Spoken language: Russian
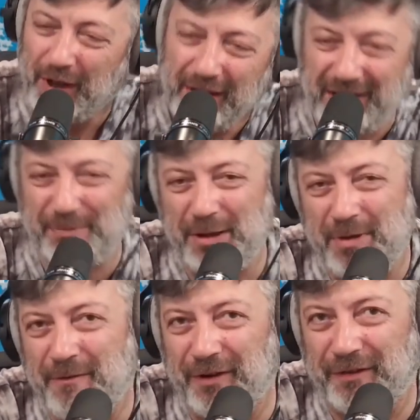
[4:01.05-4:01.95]
Или мы
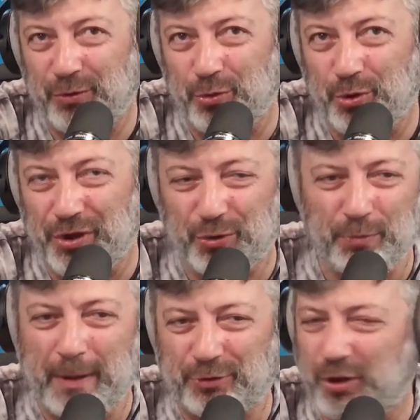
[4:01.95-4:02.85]
имеем их в виду, но не
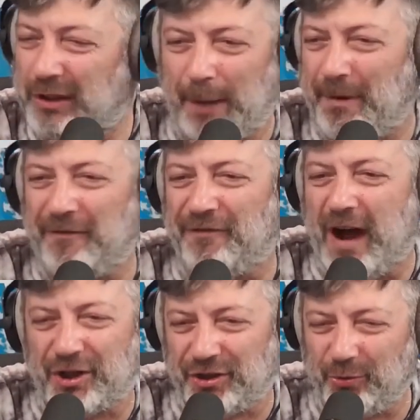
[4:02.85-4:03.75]
думаем, что это так прям важно.